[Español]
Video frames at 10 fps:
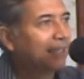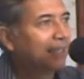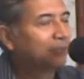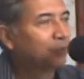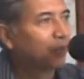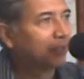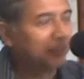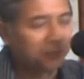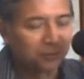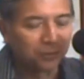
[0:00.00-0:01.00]
esos
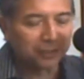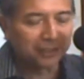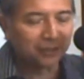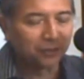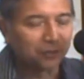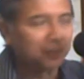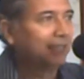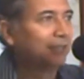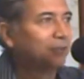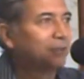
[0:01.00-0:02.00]
artículos en,
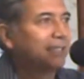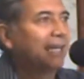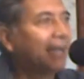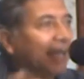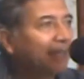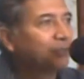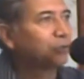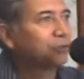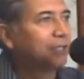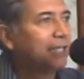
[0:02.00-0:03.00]
en los que a
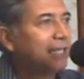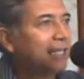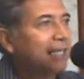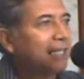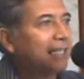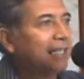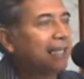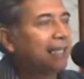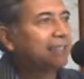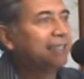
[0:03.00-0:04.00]
ellos
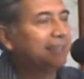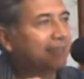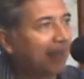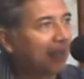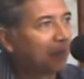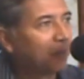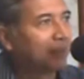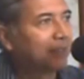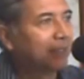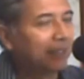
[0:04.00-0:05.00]
les
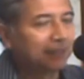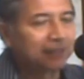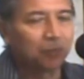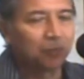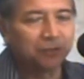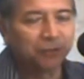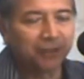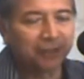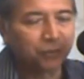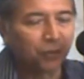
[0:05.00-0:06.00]
quitaban estas
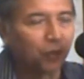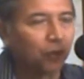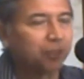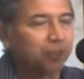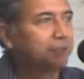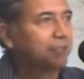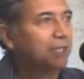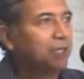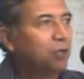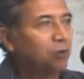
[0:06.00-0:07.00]
bonificaciones,
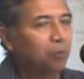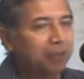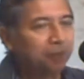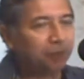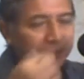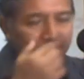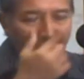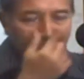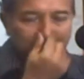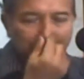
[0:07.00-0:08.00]
o
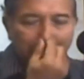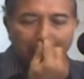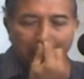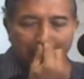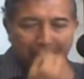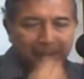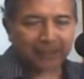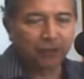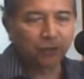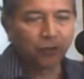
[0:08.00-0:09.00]
beneficios que el
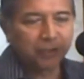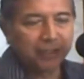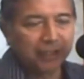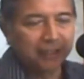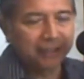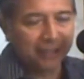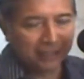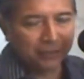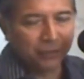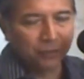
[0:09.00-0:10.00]
día de hoy el
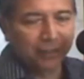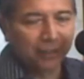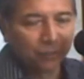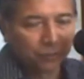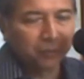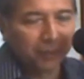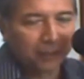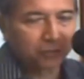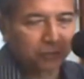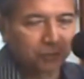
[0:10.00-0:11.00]
diario El
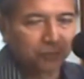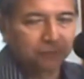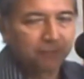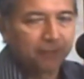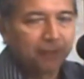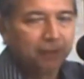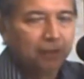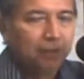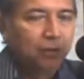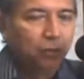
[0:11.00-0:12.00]
Universo
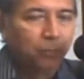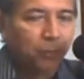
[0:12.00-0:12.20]
lo